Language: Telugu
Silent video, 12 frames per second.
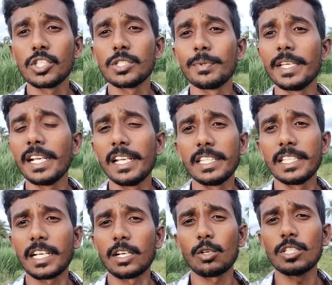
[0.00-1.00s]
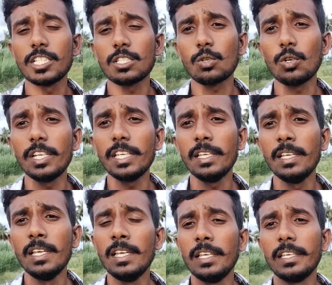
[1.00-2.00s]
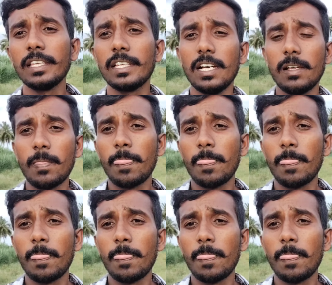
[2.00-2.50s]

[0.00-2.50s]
కొంచెం ఈగలను అయితే కంట్రోల్ చేసుకోండి ఇంకా